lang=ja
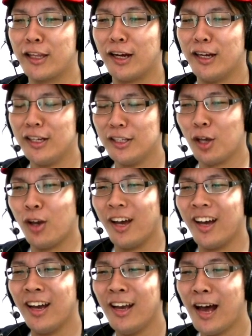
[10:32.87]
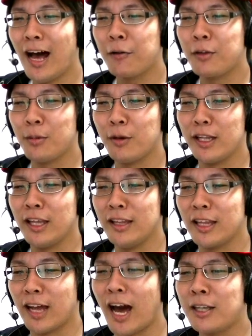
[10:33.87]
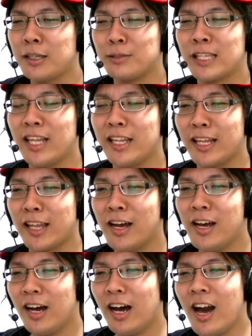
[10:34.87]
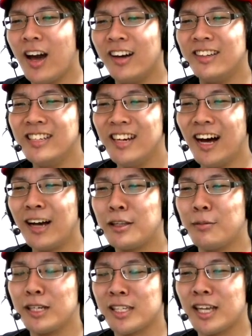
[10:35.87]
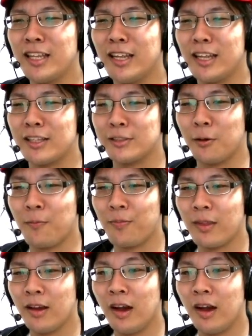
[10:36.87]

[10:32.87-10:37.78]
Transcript: になった。アクティブが2になった。アクティブ3になった。アクティブ3になったぞ。